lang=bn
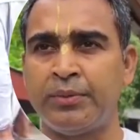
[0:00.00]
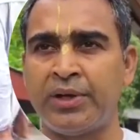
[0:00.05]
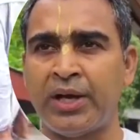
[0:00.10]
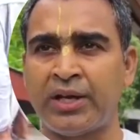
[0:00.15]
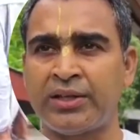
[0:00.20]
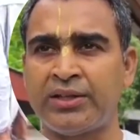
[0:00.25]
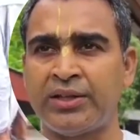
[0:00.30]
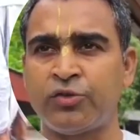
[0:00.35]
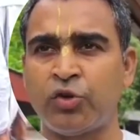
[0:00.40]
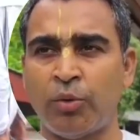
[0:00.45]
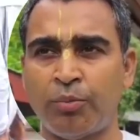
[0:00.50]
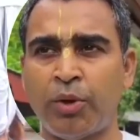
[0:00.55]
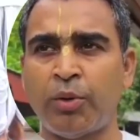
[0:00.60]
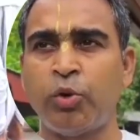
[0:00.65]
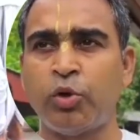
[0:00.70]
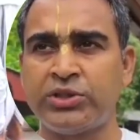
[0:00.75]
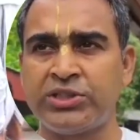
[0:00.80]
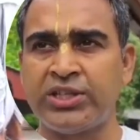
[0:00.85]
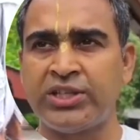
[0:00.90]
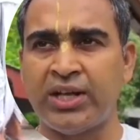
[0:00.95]
রাখতে সম্ভব
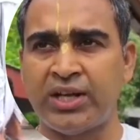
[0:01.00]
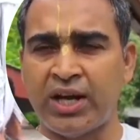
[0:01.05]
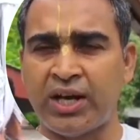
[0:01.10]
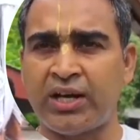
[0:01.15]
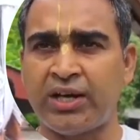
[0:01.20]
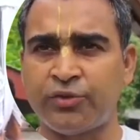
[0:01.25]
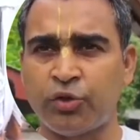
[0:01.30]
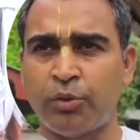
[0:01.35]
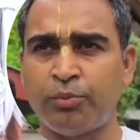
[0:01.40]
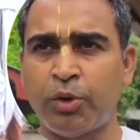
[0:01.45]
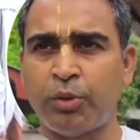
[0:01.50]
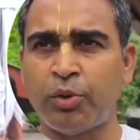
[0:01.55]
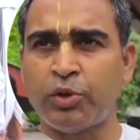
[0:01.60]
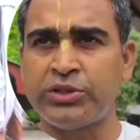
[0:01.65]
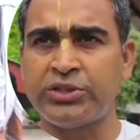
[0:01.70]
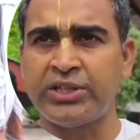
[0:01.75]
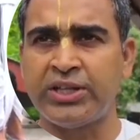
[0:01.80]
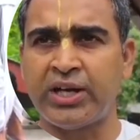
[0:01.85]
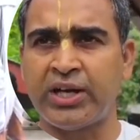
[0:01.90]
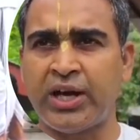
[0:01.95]
হচ্ছে না রাখা সম্ভব
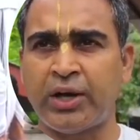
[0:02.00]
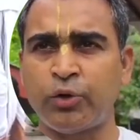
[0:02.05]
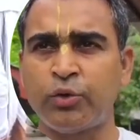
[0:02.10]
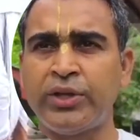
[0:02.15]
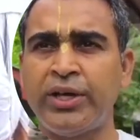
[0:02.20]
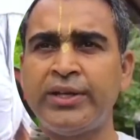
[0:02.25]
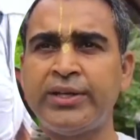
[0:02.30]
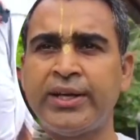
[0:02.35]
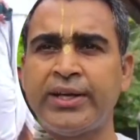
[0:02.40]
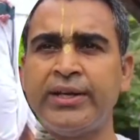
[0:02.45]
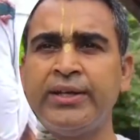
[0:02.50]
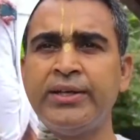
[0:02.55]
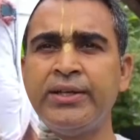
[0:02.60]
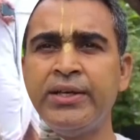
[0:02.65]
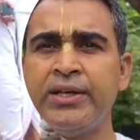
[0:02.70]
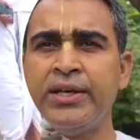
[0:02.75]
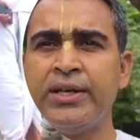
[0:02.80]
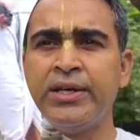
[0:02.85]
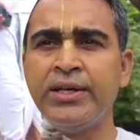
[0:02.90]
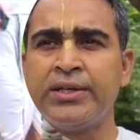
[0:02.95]
হচ্ছে না কারণ এইটাই
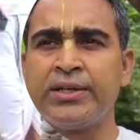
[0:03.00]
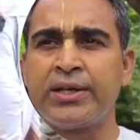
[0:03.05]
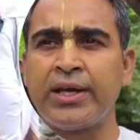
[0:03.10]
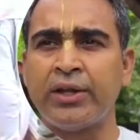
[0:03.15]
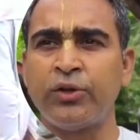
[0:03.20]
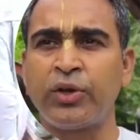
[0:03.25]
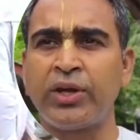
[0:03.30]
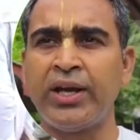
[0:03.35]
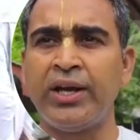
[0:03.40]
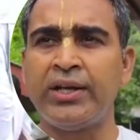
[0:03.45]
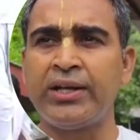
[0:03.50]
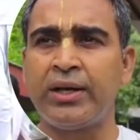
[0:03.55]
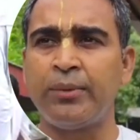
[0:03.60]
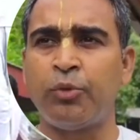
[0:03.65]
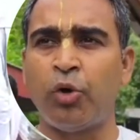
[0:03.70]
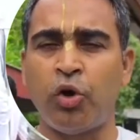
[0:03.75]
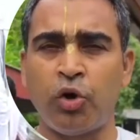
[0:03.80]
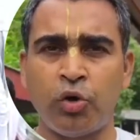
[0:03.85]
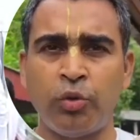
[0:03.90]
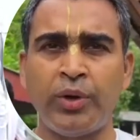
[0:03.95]
কেন কি এটা
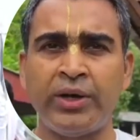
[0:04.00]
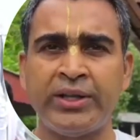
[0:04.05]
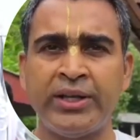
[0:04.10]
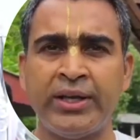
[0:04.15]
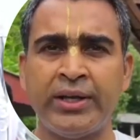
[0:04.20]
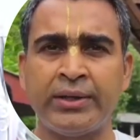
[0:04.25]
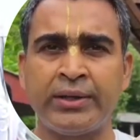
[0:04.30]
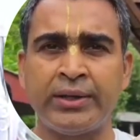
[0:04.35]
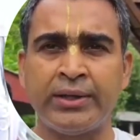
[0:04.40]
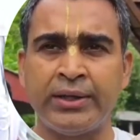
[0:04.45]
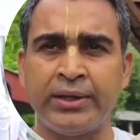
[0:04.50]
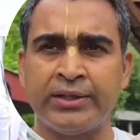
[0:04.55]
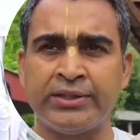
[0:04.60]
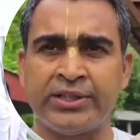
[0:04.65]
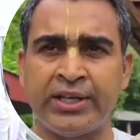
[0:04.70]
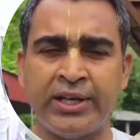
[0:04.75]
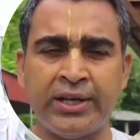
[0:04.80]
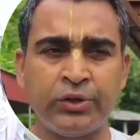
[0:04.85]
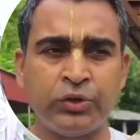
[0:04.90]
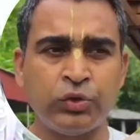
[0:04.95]
ভগবানের
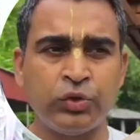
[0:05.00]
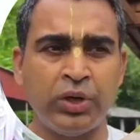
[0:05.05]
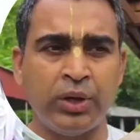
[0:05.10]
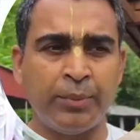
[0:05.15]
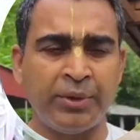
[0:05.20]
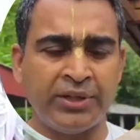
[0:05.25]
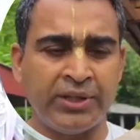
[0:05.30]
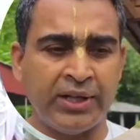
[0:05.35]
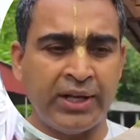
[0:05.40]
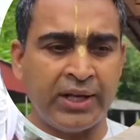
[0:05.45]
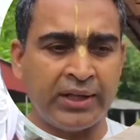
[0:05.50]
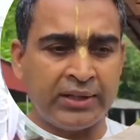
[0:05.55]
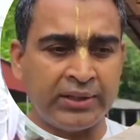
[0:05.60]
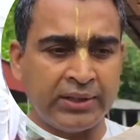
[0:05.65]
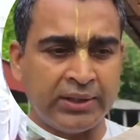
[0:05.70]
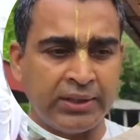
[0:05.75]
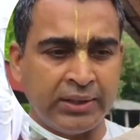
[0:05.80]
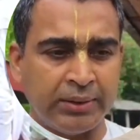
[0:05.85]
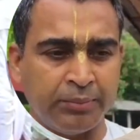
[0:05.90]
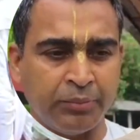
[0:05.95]
যেহেতু আমাদের
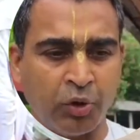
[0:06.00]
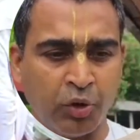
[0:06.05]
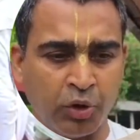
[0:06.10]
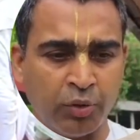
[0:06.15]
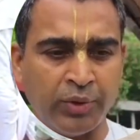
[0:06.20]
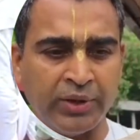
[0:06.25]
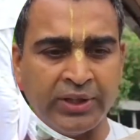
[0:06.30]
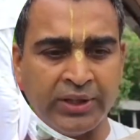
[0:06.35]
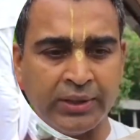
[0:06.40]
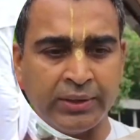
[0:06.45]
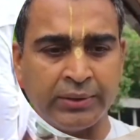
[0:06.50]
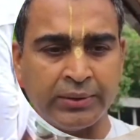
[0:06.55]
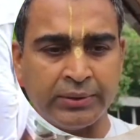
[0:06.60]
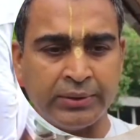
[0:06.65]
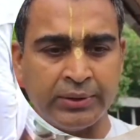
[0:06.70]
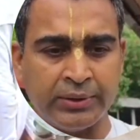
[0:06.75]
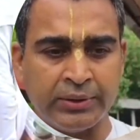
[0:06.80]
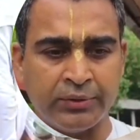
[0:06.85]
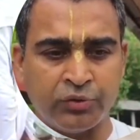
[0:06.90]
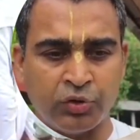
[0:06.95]
একটা ভগবানের
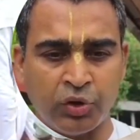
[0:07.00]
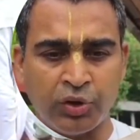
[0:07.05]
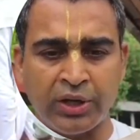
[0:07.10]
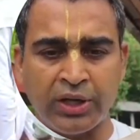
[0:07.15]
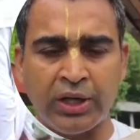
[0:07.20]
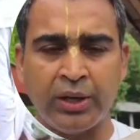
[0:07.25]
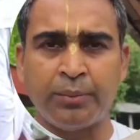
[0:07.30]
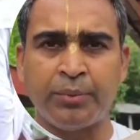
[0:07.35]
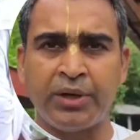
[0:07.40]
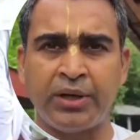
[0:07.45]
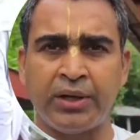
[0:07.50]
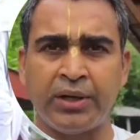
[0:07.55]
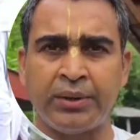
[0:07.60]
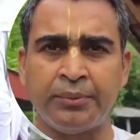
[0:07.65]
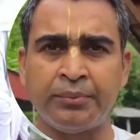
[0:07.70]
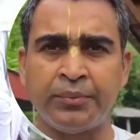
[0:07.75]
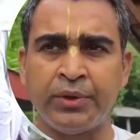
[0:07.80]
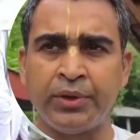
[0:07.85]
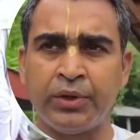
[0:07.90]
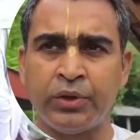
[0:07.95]
সঙ্গে আমরা
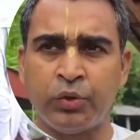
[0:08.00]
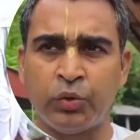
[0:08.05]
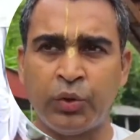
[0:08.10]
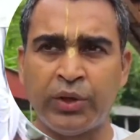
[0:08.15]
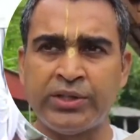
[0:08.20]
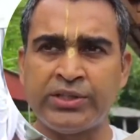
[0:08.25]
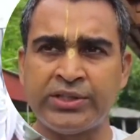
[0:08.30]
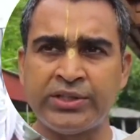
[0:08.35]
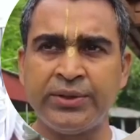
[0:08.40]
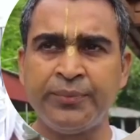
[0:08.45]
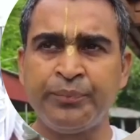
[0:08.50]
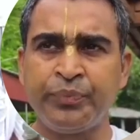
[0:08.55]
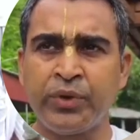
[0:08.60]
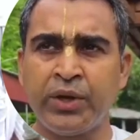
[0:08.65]
রয়েছি